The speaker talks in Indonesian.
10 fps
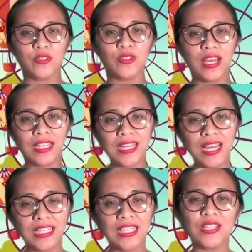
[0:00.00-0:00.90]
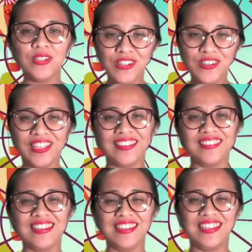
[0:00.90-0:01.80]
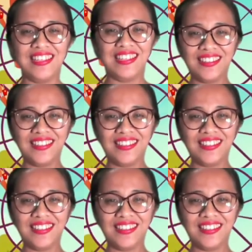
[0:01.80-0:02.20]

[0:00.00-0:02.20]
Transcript: Kudaki, daki, gunung yang tinggi.